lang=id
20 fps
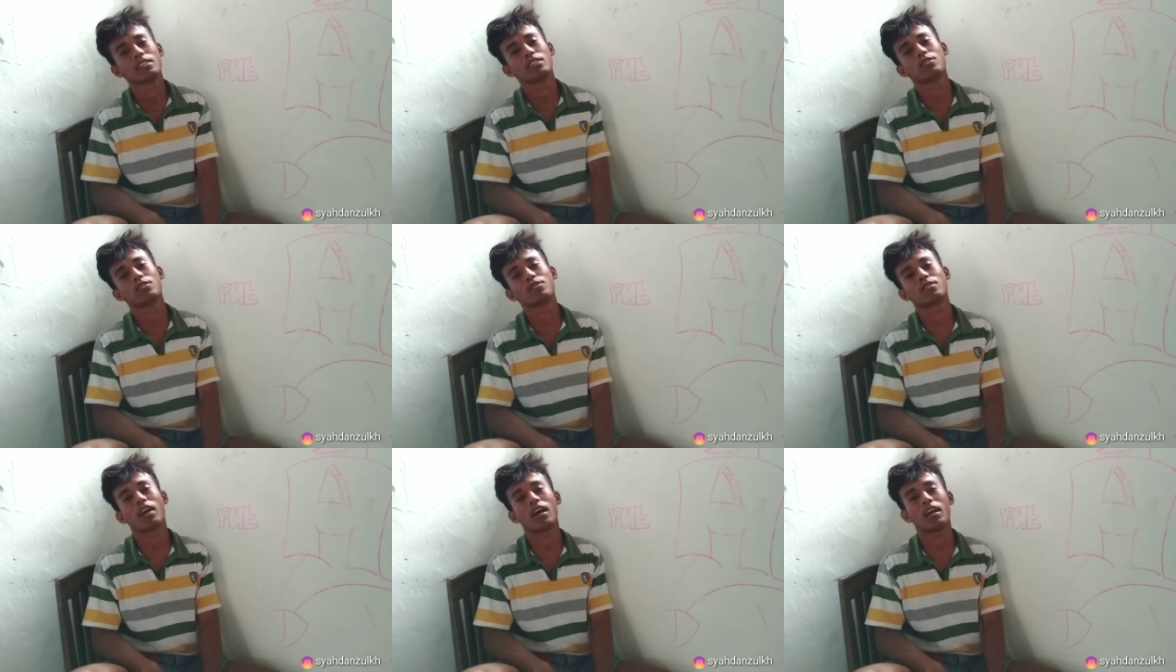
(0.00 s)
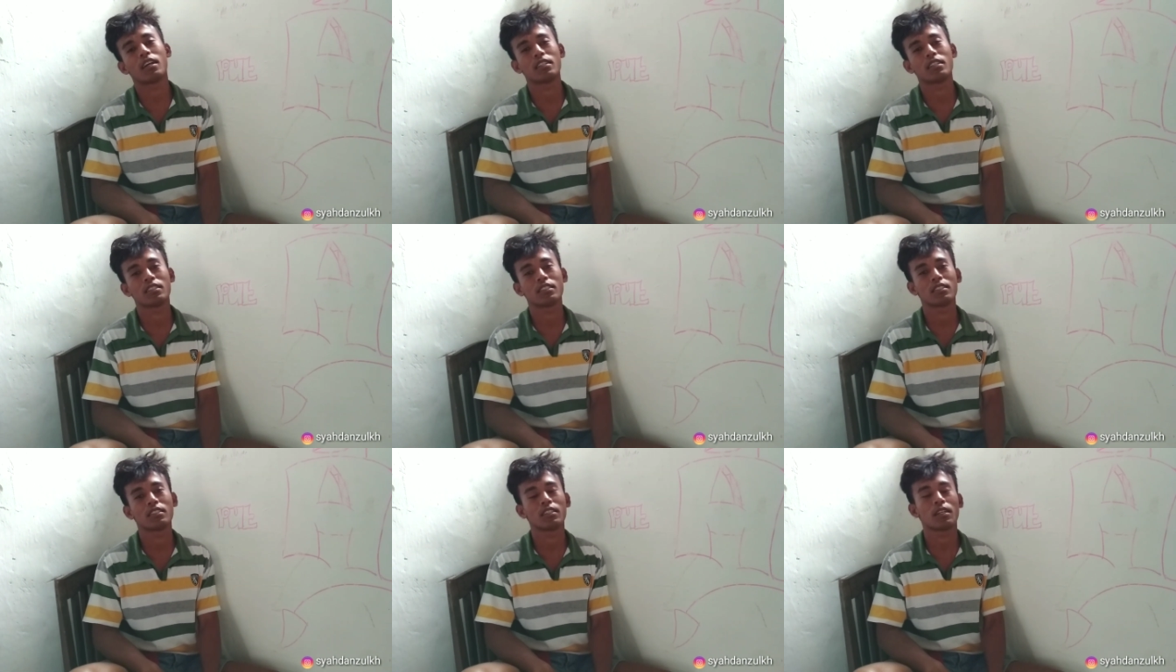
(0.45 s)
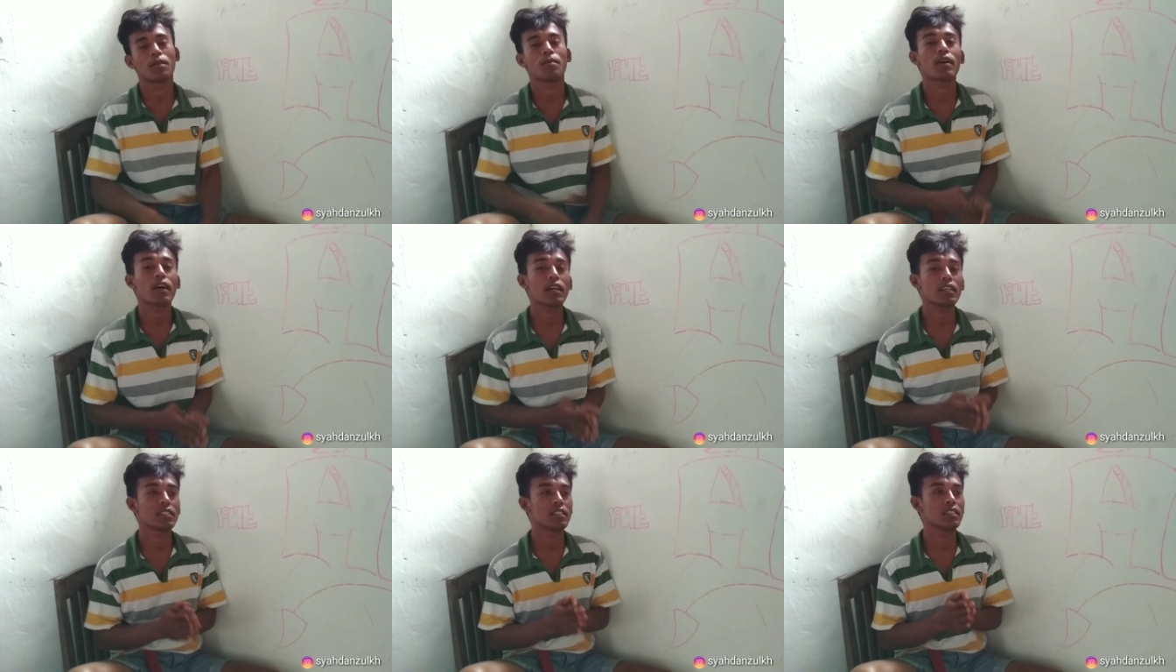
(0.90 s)
itu guys
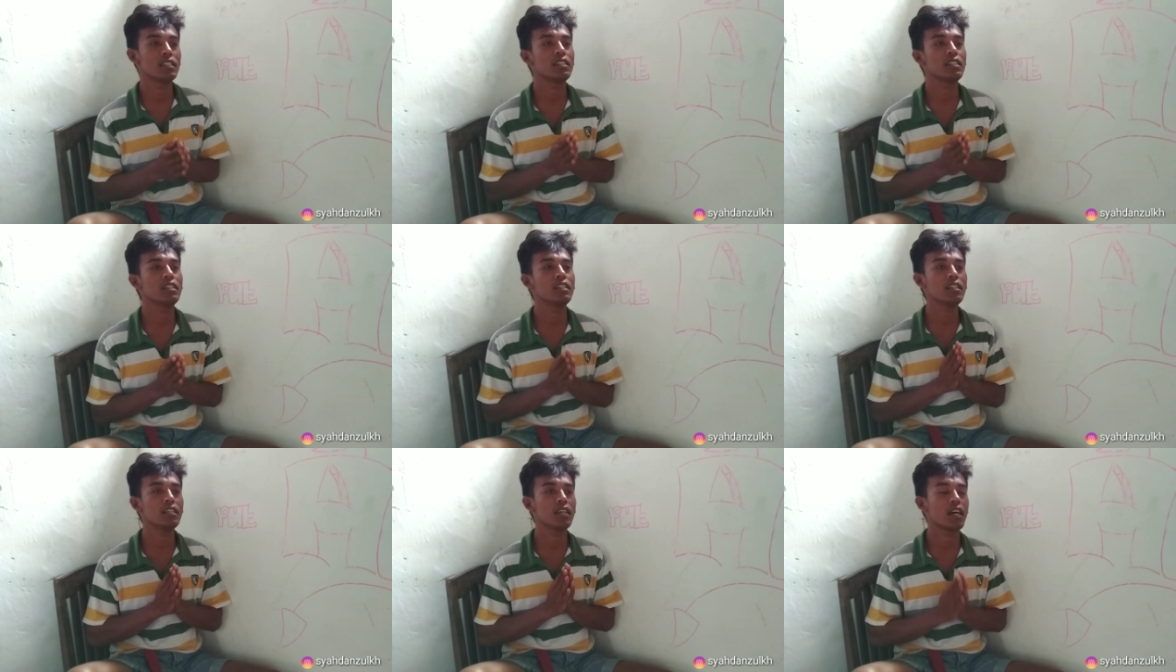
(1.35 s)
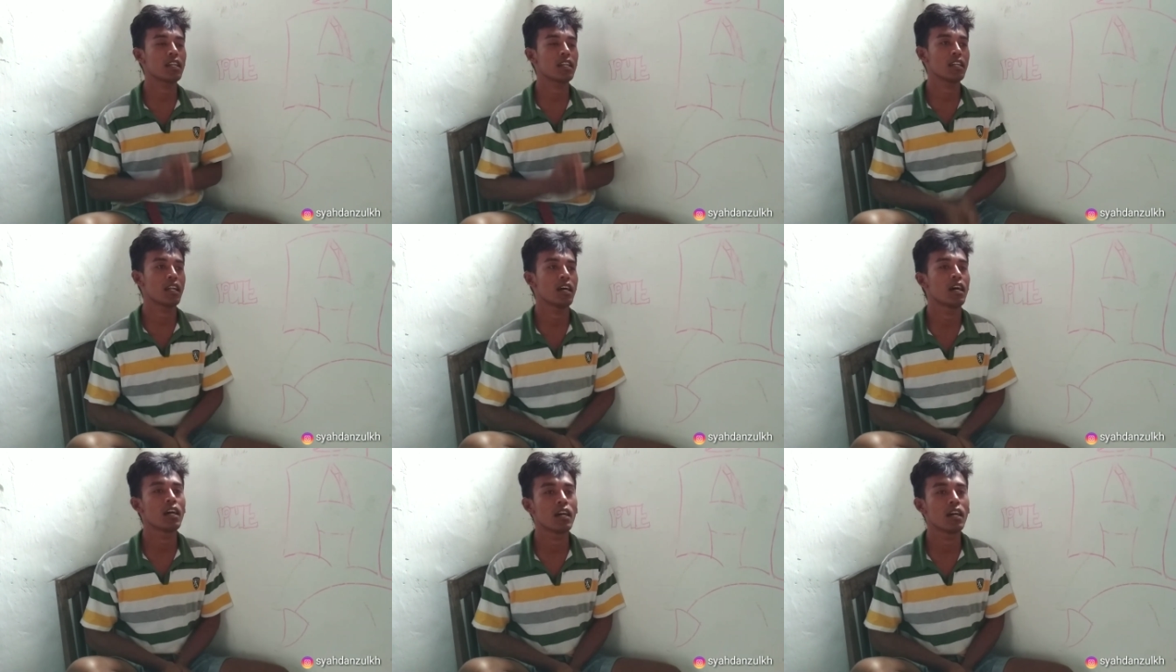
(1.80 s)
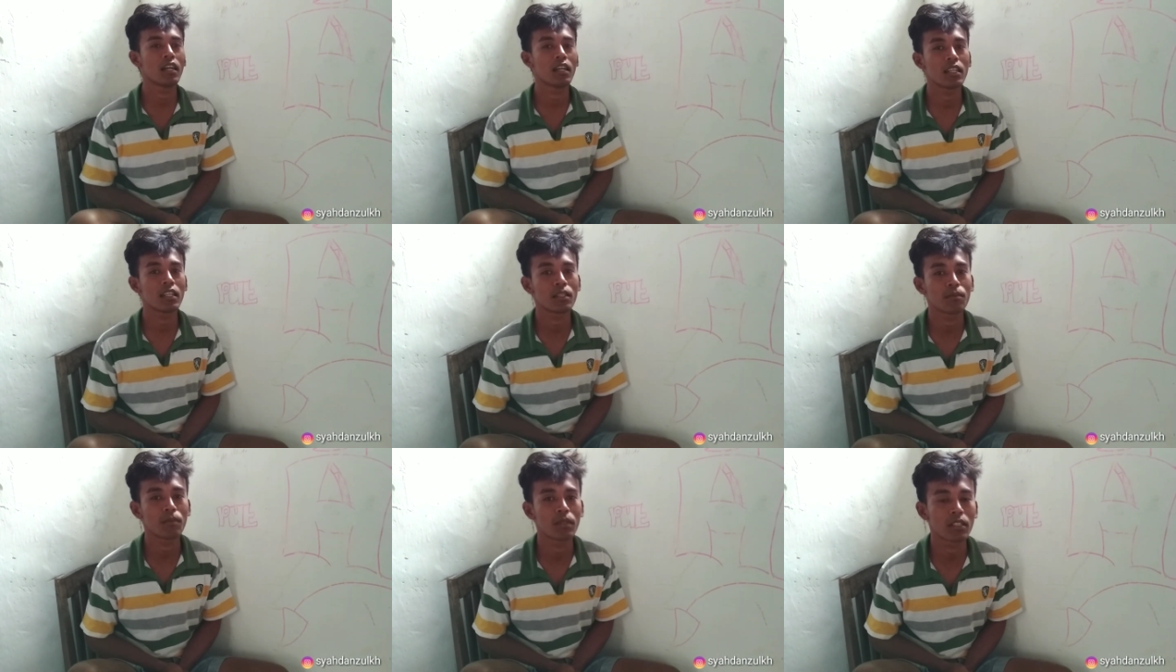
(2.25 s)
terima kasih
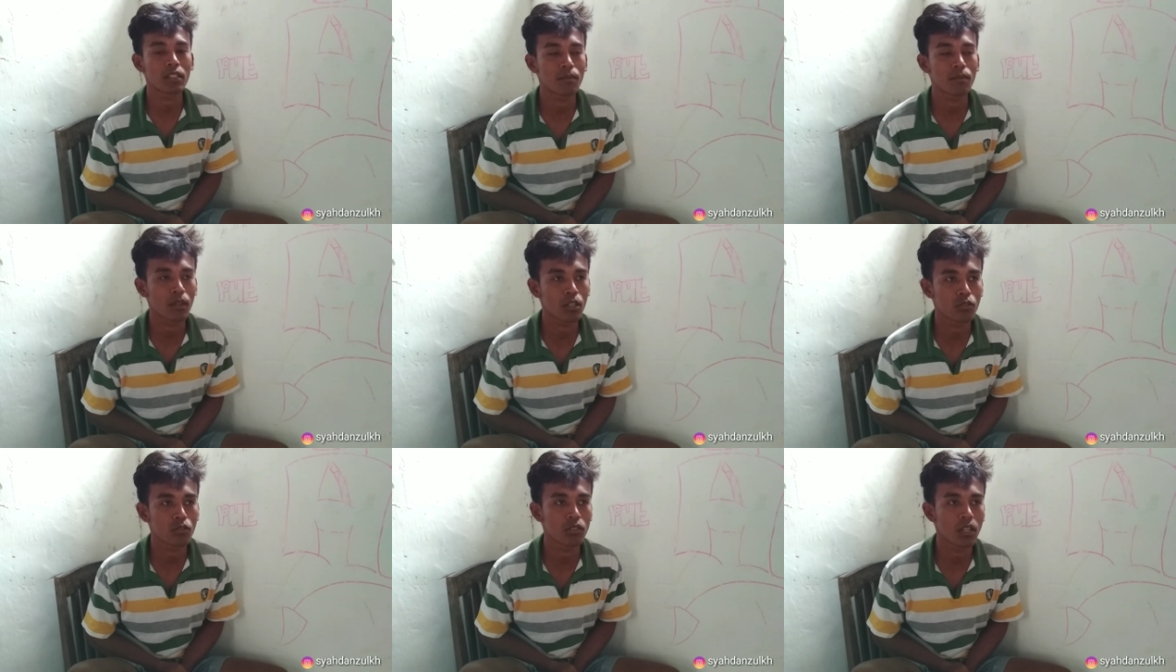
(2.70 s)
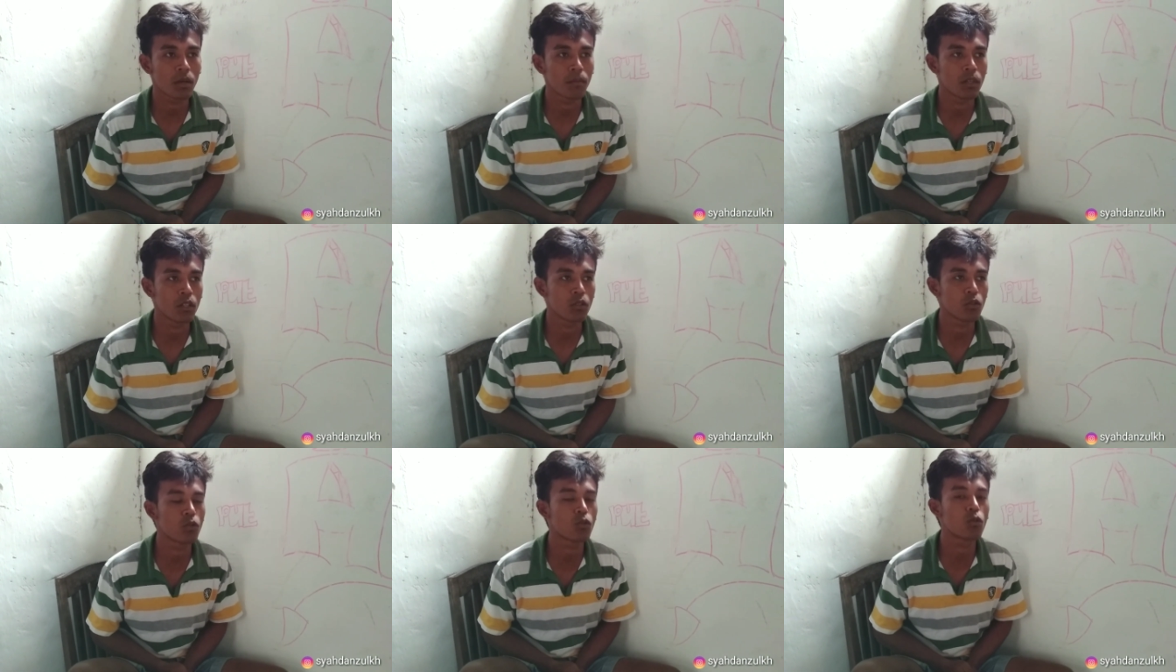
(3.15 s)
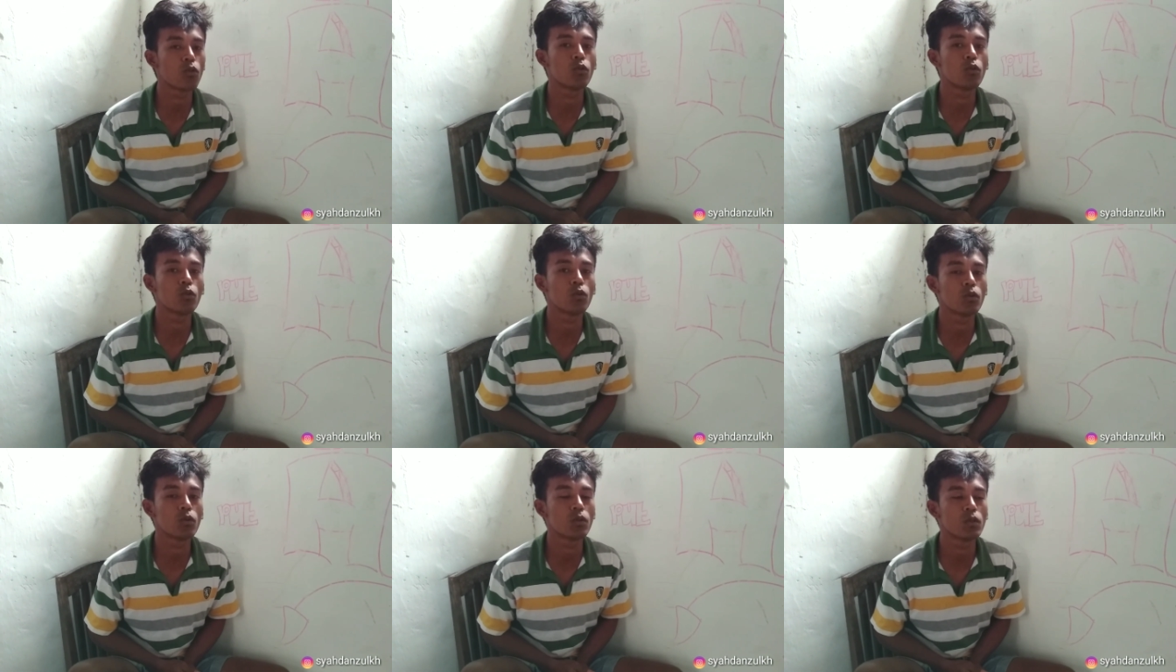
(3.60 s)
karena teman-teman sudah
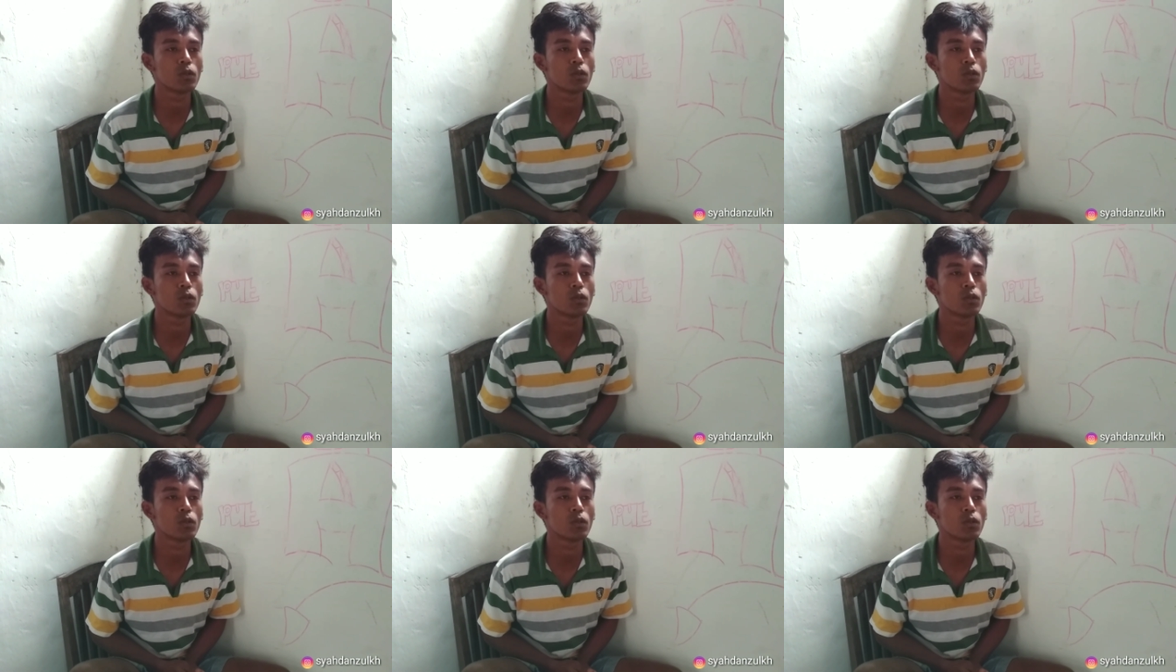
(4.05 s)
mendukung